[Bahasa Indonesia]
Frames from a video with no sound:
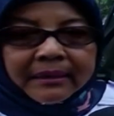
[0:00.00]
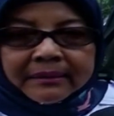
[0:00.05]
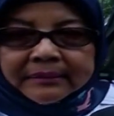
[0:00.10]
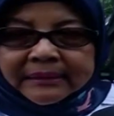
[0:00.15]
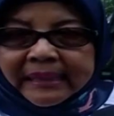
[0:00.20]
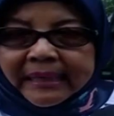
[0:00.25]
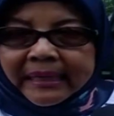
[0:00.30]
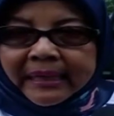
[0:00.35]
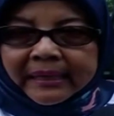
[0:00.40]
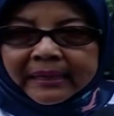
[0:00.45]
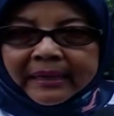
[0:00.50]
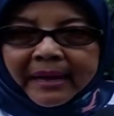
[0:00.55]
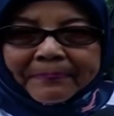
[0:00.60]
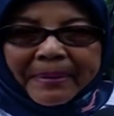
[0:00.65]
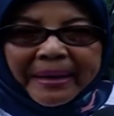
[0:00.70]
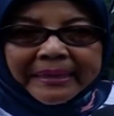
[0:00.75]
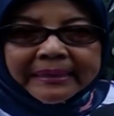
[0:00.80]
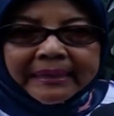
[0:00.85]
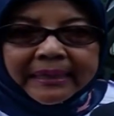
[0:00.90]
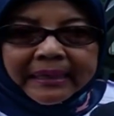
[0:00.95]
di
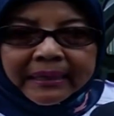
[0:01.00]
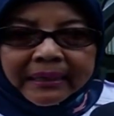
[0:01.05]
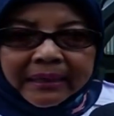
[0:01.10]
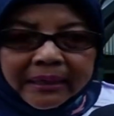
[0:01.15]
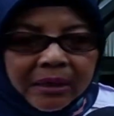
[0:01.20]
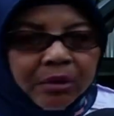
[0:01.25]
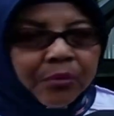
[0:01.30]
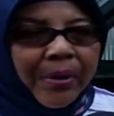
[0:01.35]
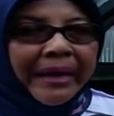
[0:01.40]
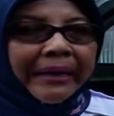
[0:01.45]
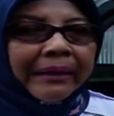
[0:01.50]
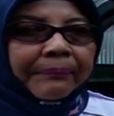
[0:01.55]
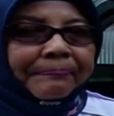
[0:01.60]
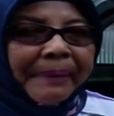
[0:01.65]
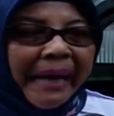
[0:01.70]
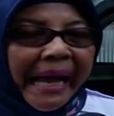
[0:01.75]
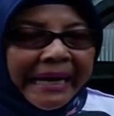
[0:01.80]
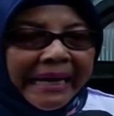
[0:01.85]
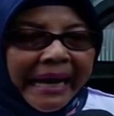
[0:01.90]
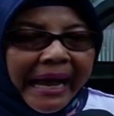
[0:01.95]
apa di luar
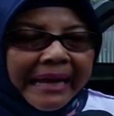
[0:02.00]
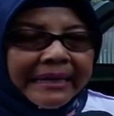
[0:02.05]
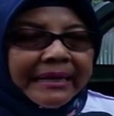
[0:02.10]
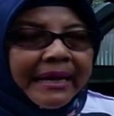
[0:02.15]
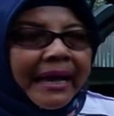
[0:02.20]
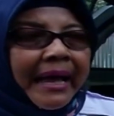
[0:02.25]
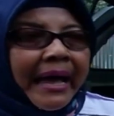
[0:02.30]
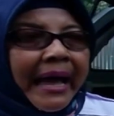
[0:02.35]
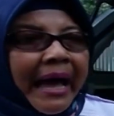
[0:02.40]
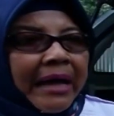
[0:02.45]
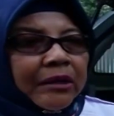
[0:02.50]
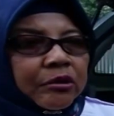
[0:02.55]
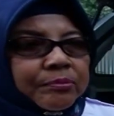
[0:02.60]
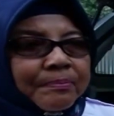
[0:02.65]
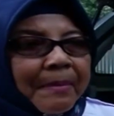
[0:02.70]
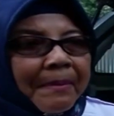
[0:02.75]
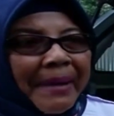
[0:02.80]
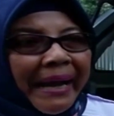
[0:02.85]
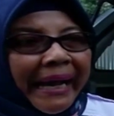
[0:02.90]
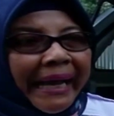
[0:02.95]
pekarangan harus
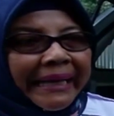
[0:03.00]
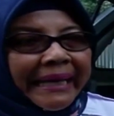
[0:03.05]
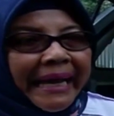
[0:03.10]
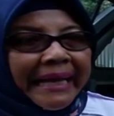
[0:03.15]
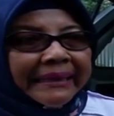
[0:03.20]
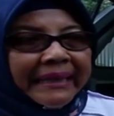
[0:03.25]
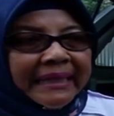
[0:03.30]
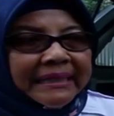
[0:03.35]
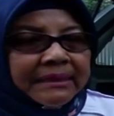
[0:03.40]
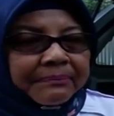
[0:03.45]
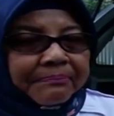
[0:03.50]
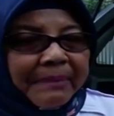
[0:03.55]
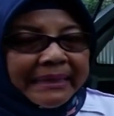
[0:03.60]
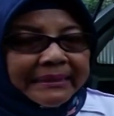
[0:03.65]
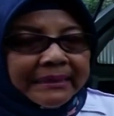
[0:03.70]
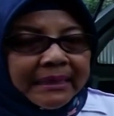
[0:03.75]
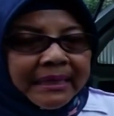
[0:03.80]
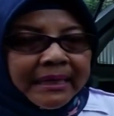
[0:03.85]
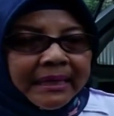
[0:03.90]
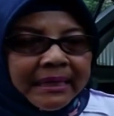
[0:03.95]
memakai rantai seba,
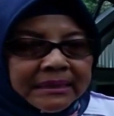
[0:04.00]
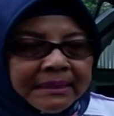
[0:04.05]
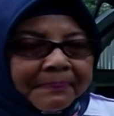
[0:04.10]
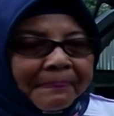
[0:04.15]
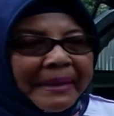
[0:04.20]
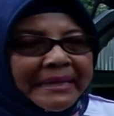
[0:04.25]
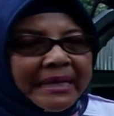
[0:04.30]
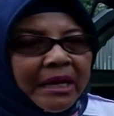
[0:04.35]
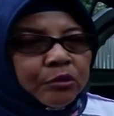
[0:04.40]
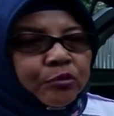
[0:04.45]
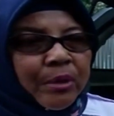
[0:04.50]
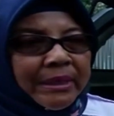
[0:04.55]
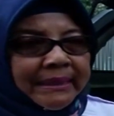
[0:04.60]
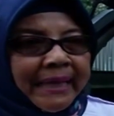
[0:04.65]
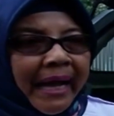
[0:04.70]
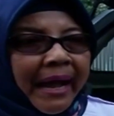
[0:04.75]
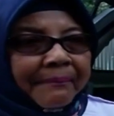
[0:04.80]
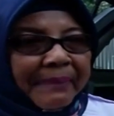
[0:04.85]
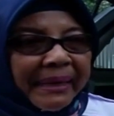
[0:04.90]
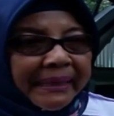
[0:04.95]
sepanjang dua
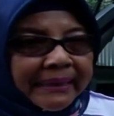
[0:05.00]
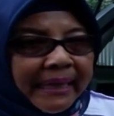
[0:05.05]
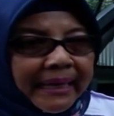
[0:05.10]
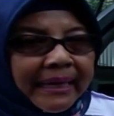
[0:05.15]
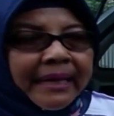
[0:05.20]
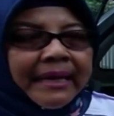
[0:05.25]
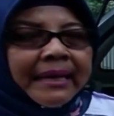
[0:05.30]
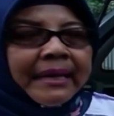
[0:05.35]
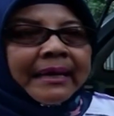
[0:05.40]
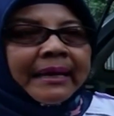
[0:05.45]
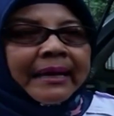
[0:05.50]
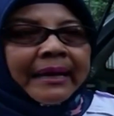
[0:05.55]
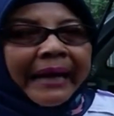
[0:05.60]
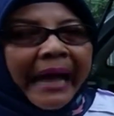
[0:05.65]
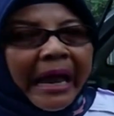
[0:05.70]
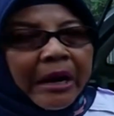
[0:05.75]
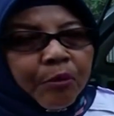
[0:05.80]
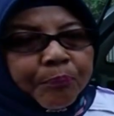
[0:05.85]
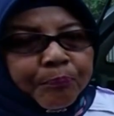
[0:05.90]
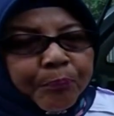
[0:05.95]
setengah meter.
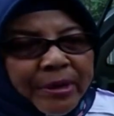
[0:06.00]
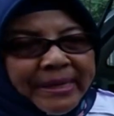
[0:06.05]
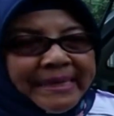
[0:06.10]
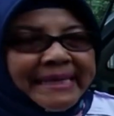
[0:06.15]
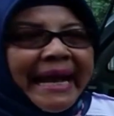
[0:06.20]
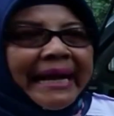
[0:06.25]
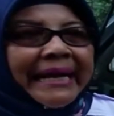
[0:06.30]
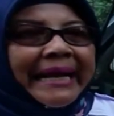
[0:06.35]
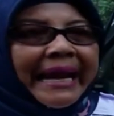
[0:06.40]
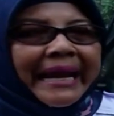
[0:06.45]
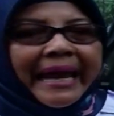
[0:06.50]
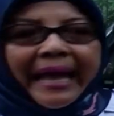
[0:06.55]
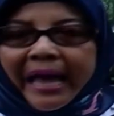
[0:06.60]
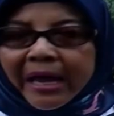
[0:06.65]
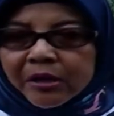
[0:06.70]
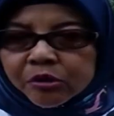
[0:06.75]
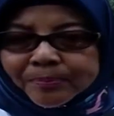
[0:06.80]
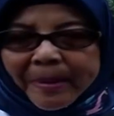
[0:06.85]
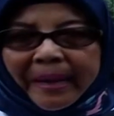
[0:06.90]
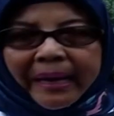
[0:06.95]
Kalaupun dia galak
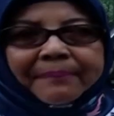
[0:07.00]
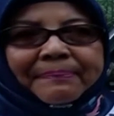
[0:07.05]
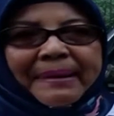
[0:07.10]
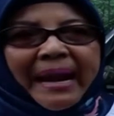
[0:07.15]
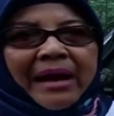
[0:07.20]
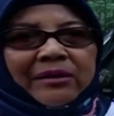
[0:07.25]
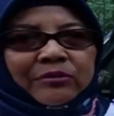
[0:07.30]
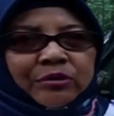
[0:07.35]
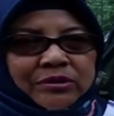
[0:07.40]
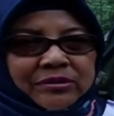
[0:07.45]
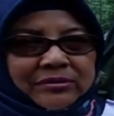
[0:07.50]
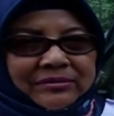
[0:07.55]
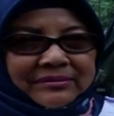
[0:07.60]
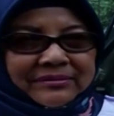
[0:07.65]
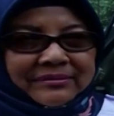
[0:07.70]
harus pakai berangus.